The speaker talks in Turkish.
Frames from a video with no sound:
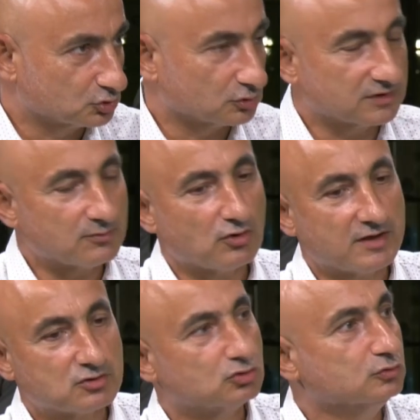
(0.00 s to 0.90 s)
durumda.
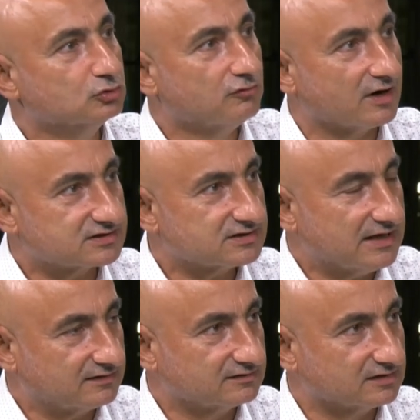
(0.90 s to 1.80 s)
Böyle bir umudu var
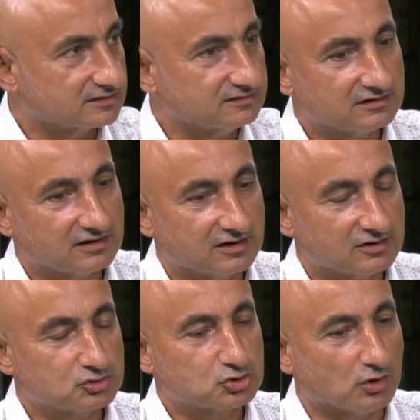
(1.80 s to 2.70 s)
iktidarın
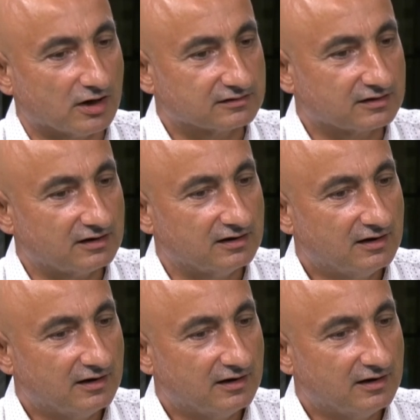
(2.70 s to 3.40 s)
evet. şu anda.